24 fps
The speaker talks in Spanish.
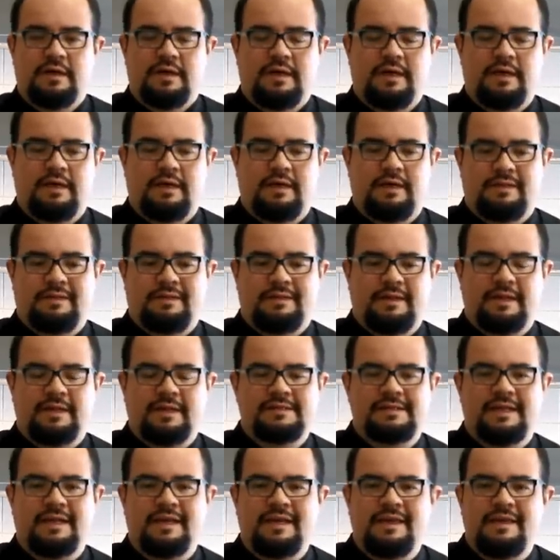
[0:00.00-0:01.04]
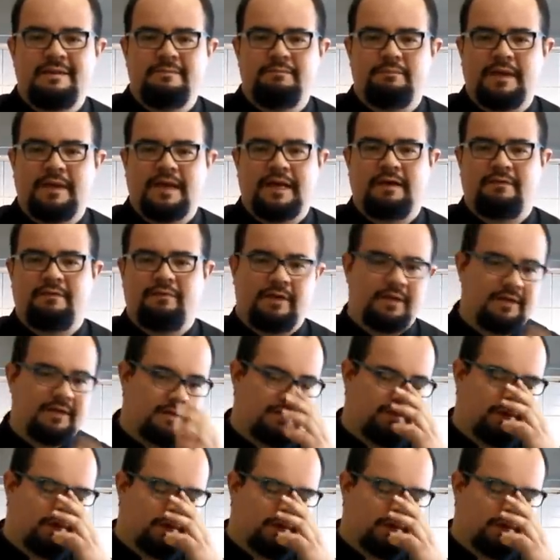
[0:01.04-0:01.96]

eh, tiene que ser impecable.